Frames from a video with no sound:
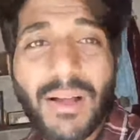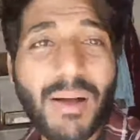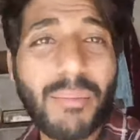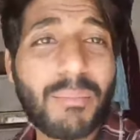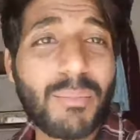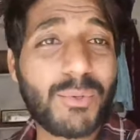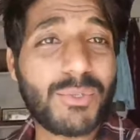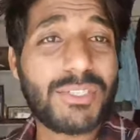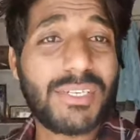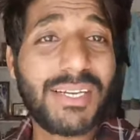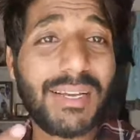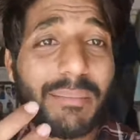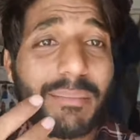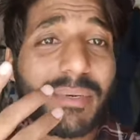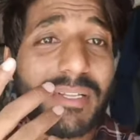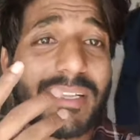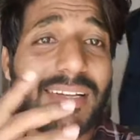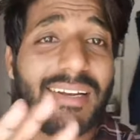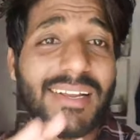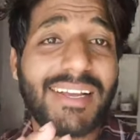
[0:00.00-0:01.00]
अब मुझे ये
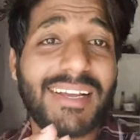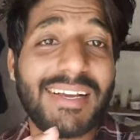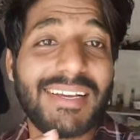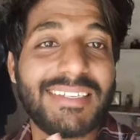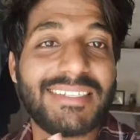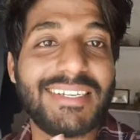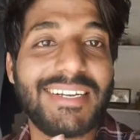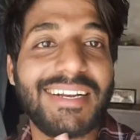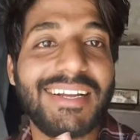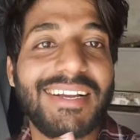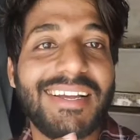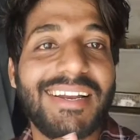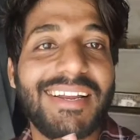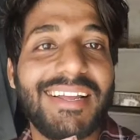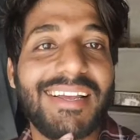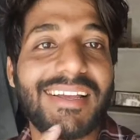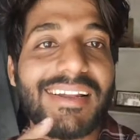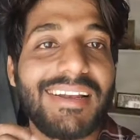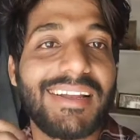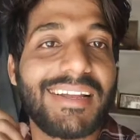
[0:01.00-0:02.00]
पता नहीं कैसी लग
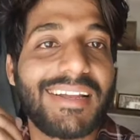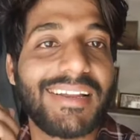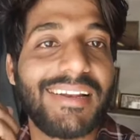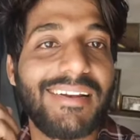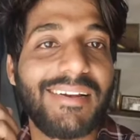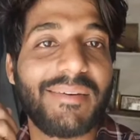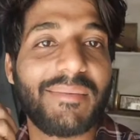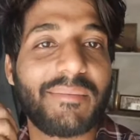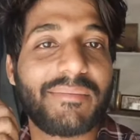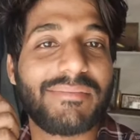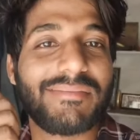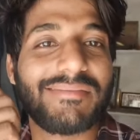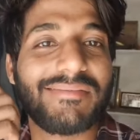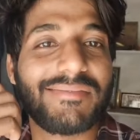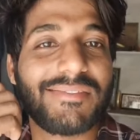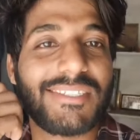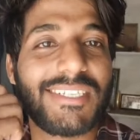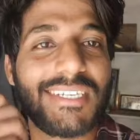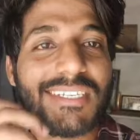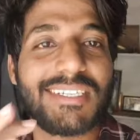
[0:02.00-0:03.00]
रही है लेकिन
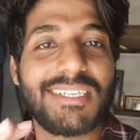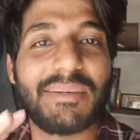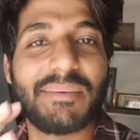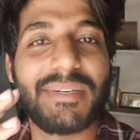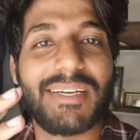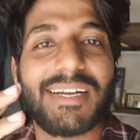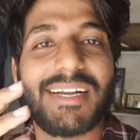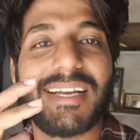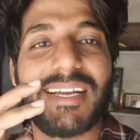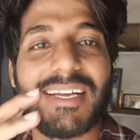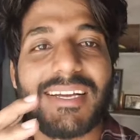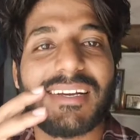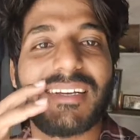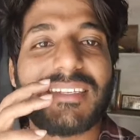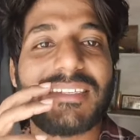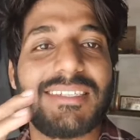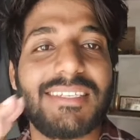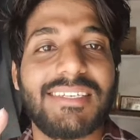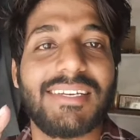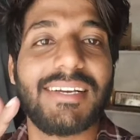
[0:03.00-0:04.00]
जैसी भी है ठीक है
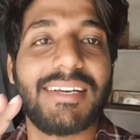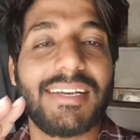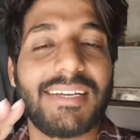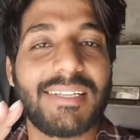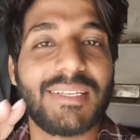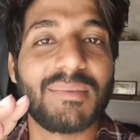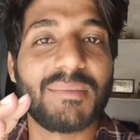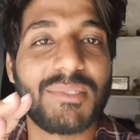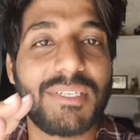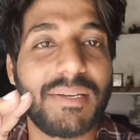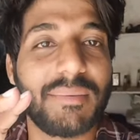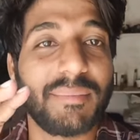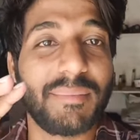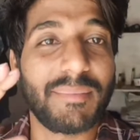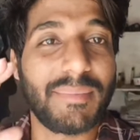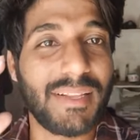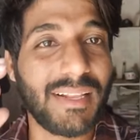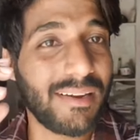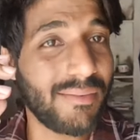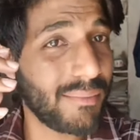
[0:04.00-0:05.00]
अच्छी है एकदम से
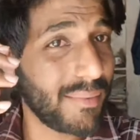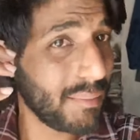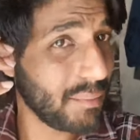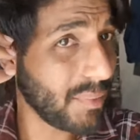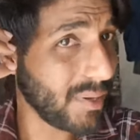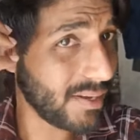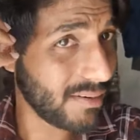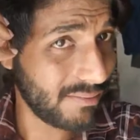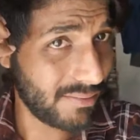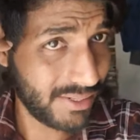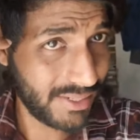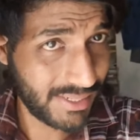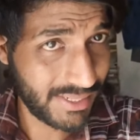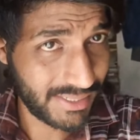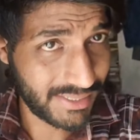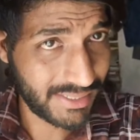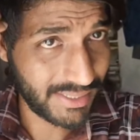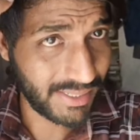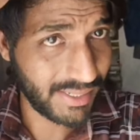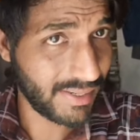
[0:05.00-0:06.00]
मतलब मैं बाल वगैरह
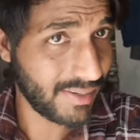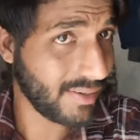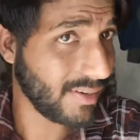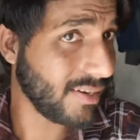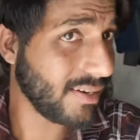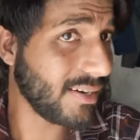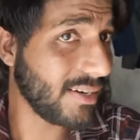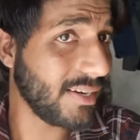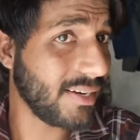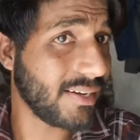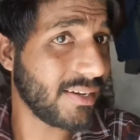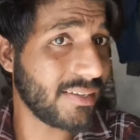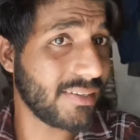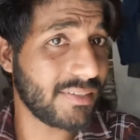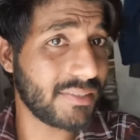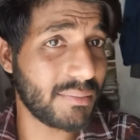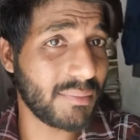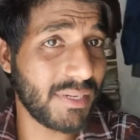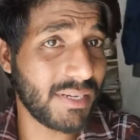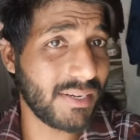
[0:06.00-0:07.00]
ऐसे नहीं कंगा नहीं लगा
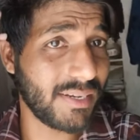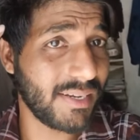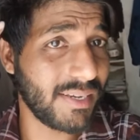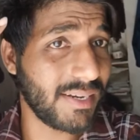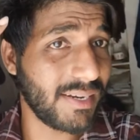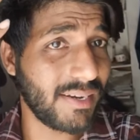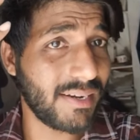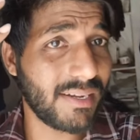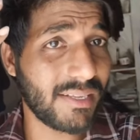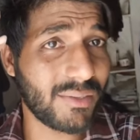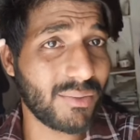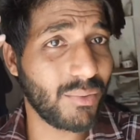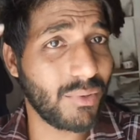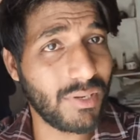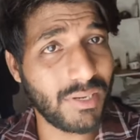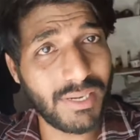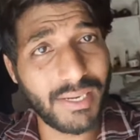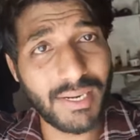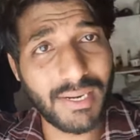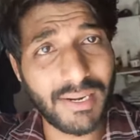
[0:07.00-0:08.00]
इसमें कंगी नहीं लगाता हूँ
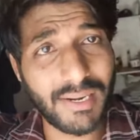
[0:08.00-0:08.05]
कंगी